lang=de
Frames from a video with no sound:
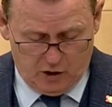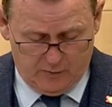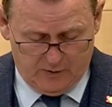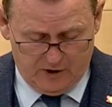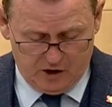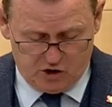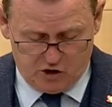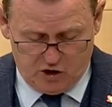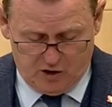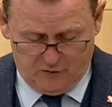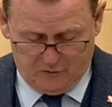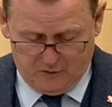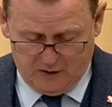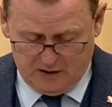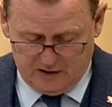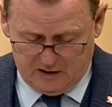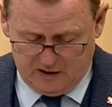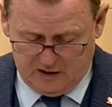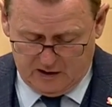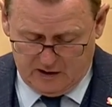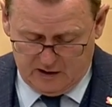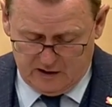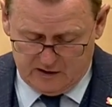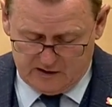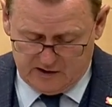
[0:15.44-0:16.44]
Gorbatschow
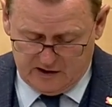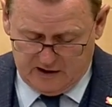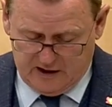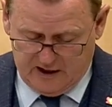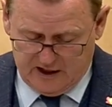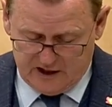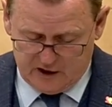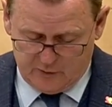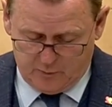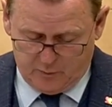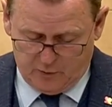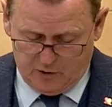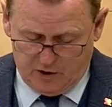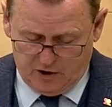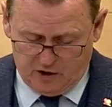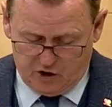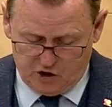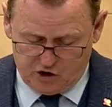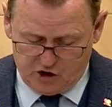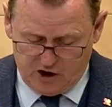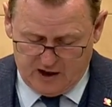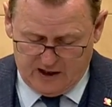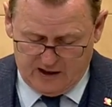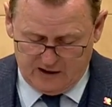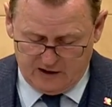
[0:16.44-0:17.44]
hat die
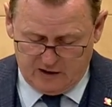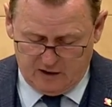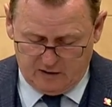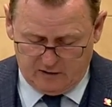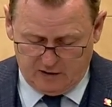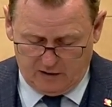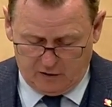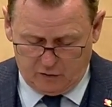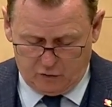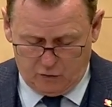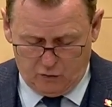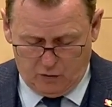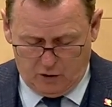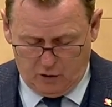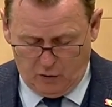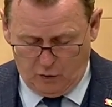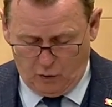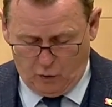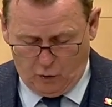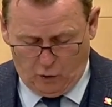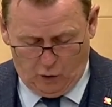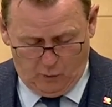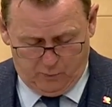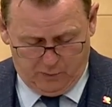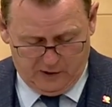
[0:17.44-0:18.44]
sicherheitspolitische Architektur
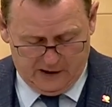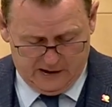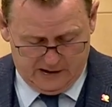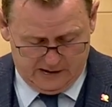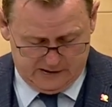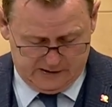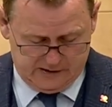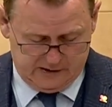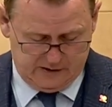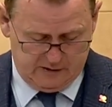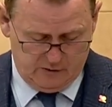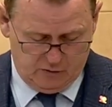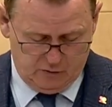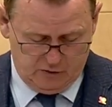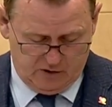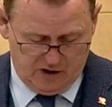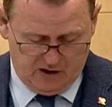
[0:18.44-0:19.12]
Europas